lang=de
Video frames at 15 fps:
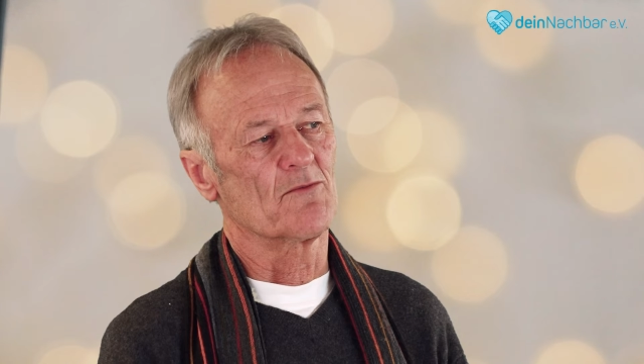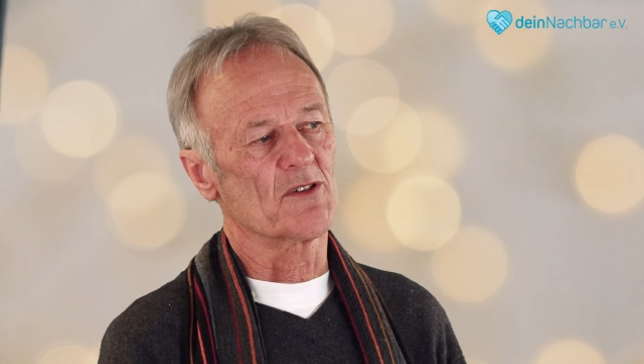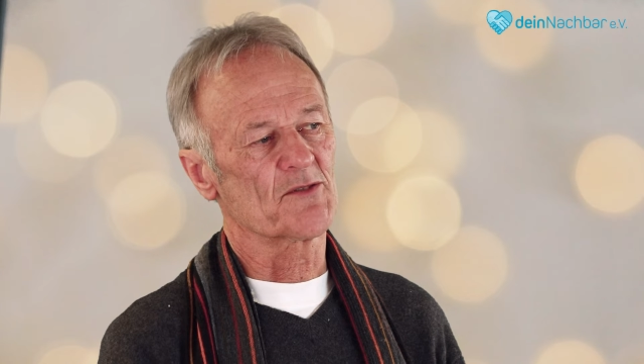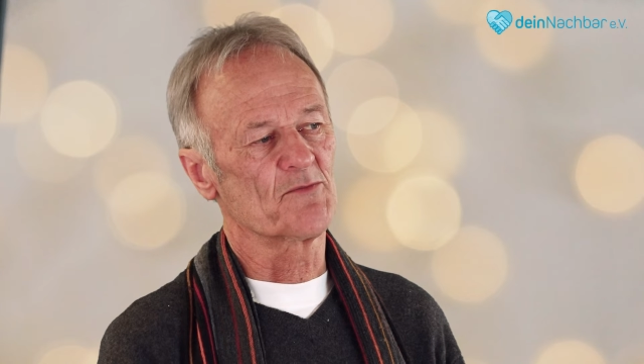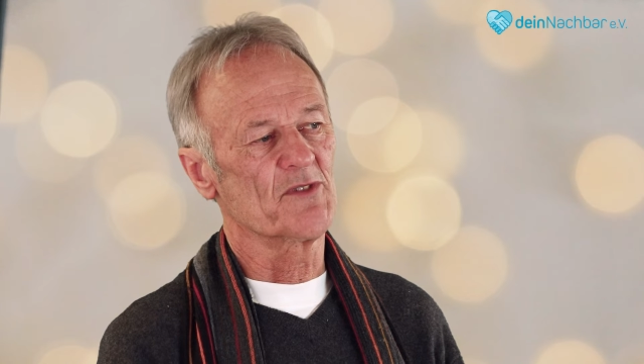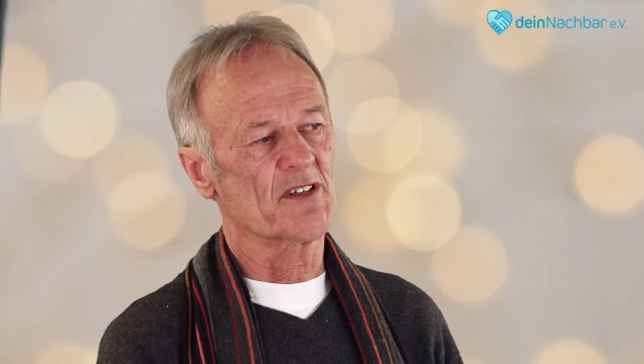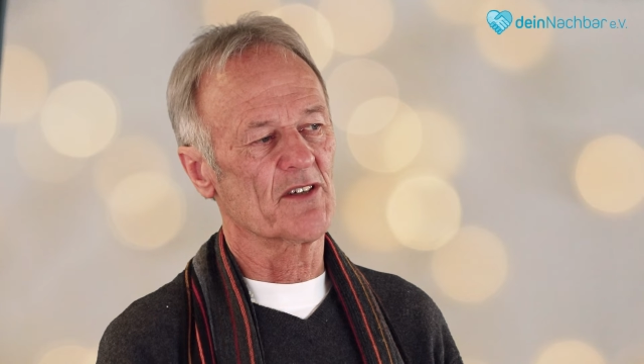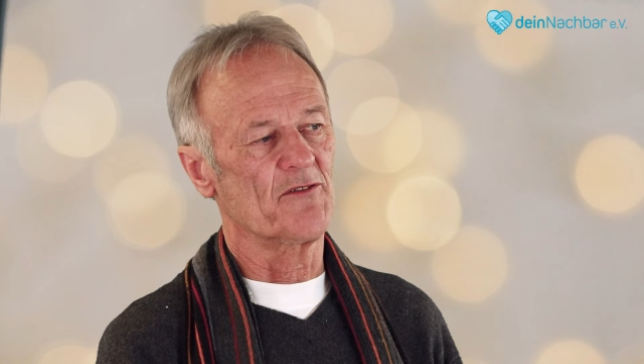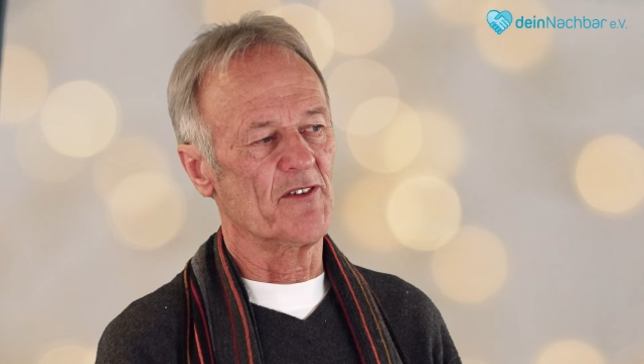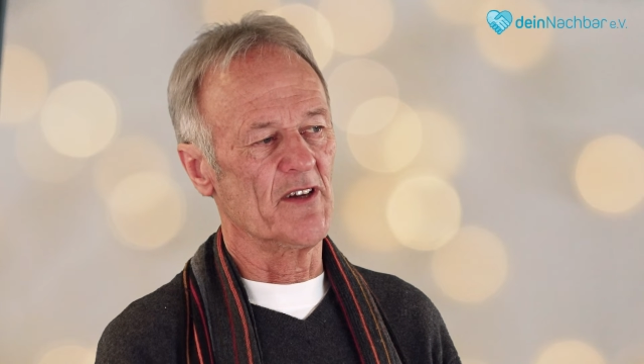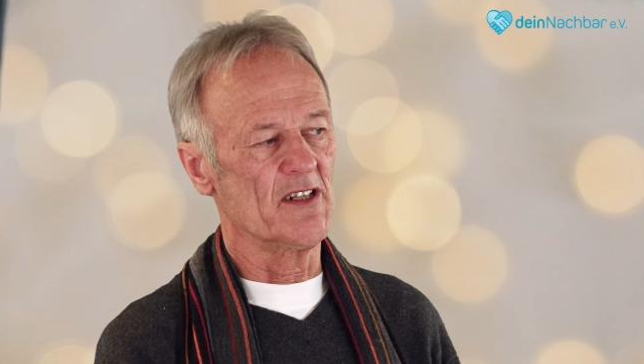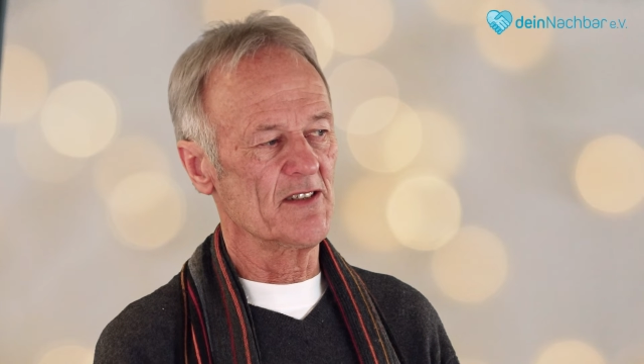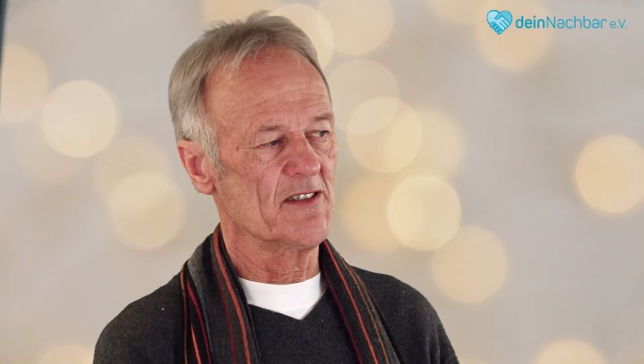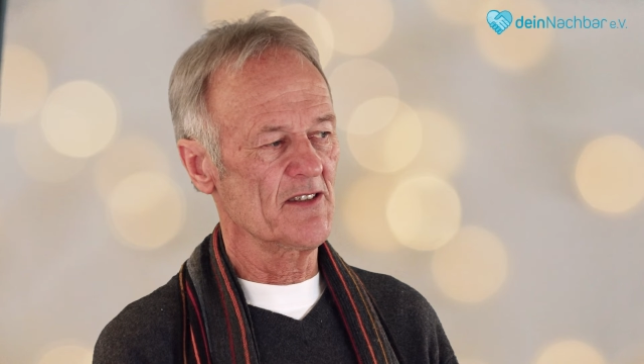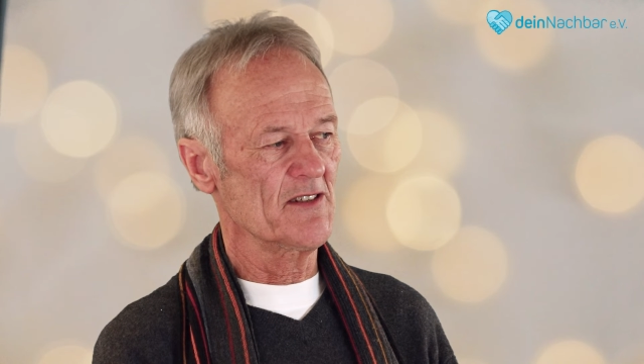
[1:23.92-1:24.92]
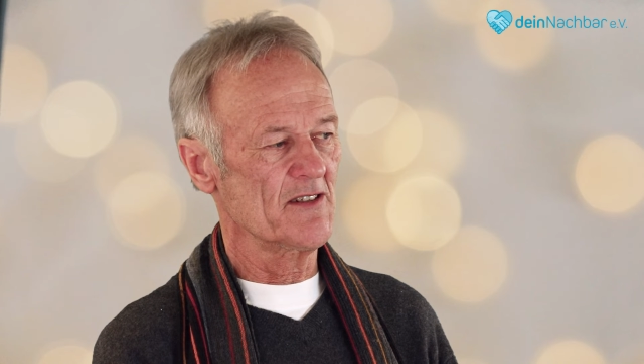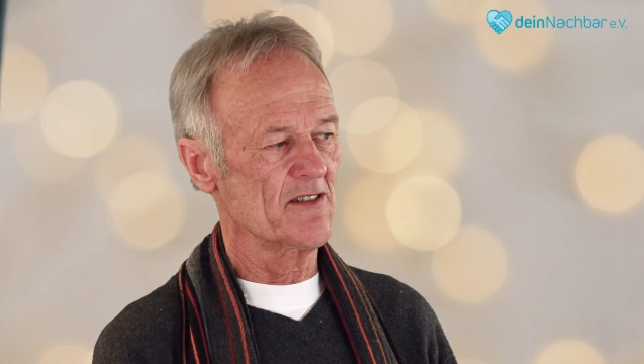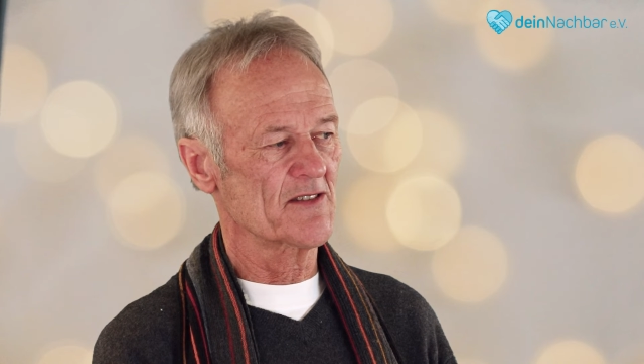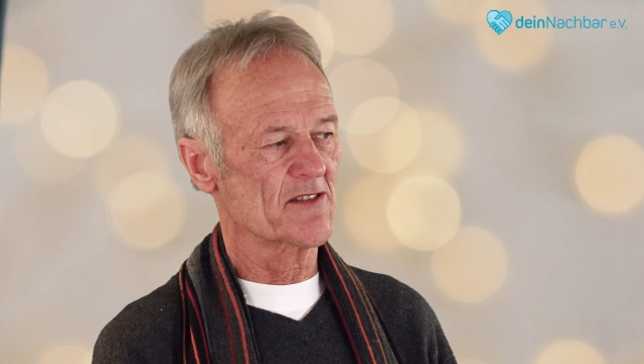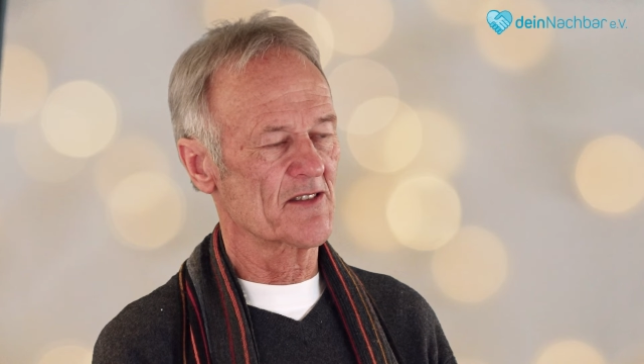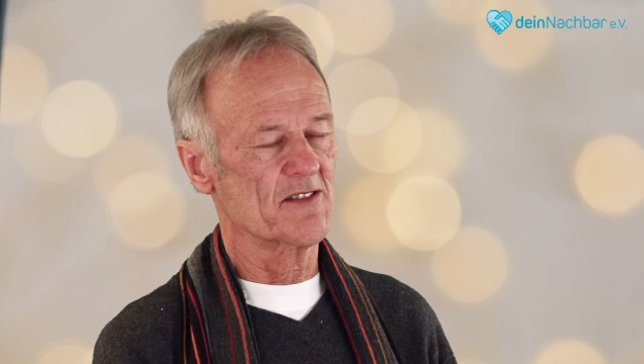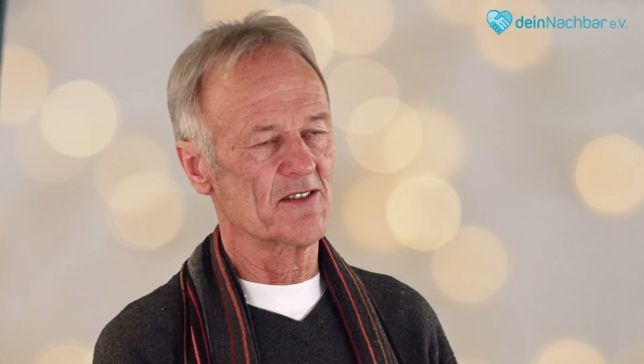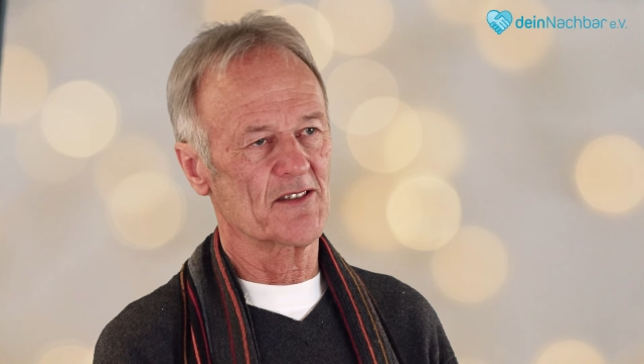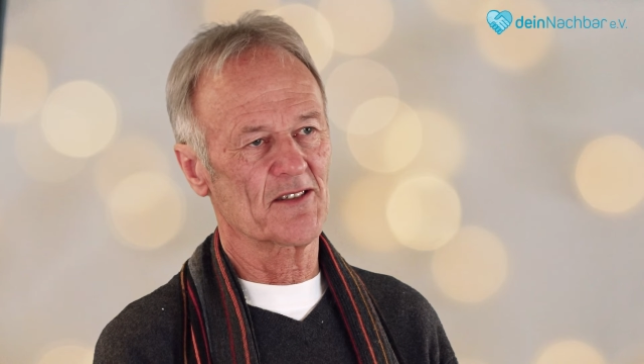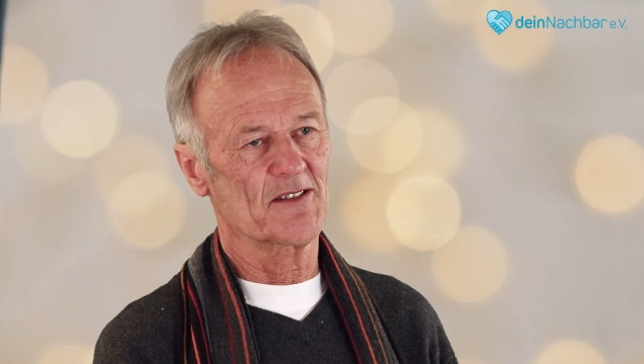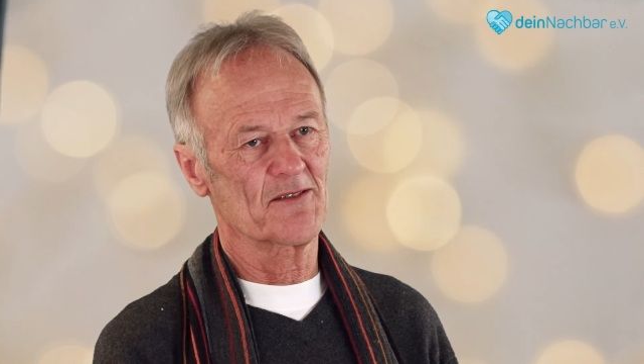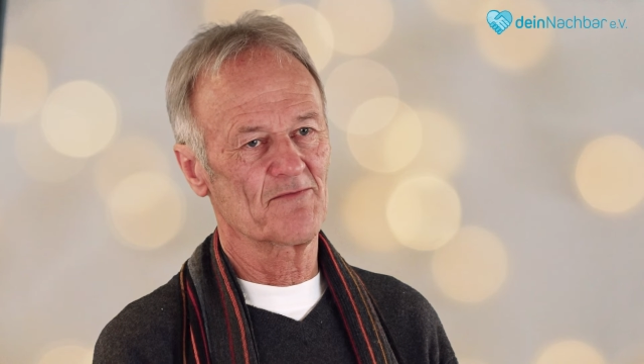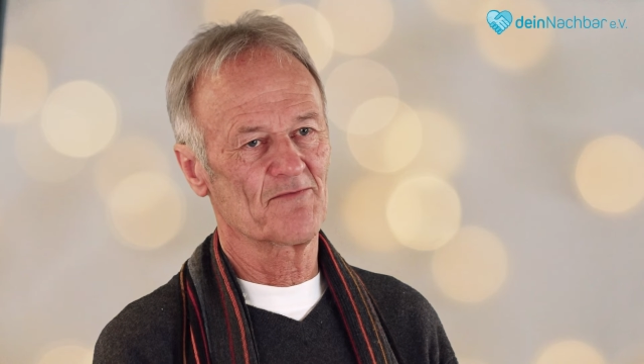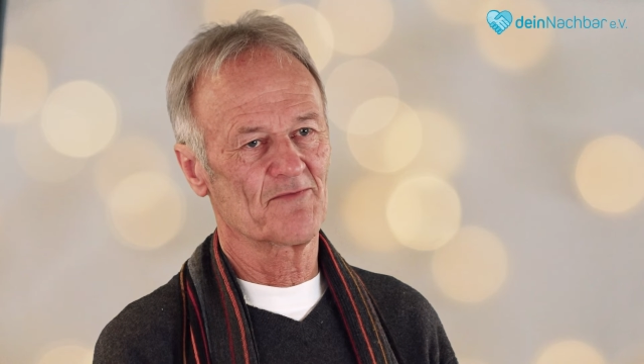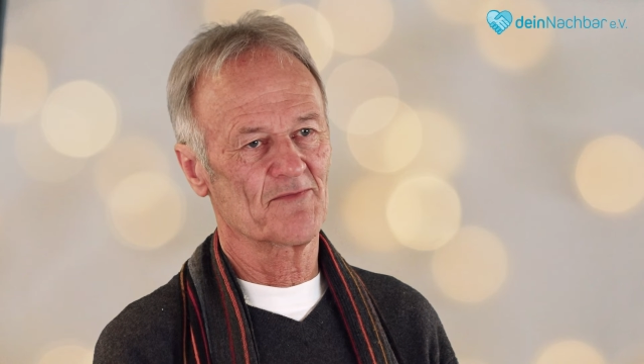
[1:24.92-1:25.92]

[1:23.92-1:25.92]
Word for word: Was mir gefällt hier ist die,